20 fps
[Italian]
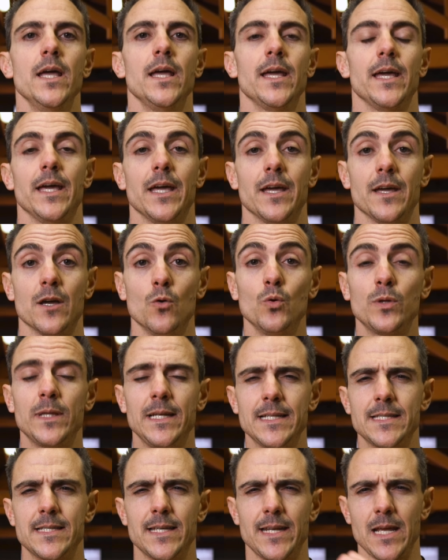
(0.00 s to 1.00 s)
Eh,
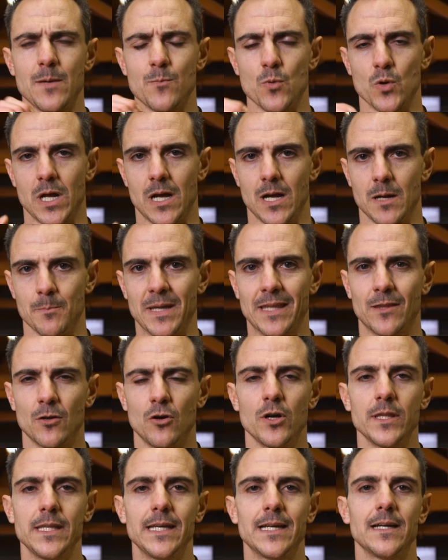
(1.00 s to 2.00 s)
utilizzeremo una
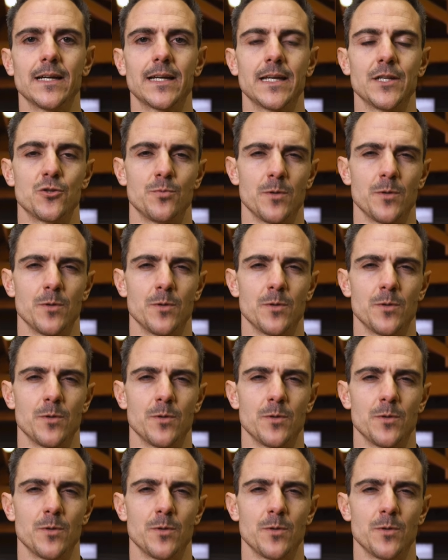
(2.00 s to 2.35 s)
metodica che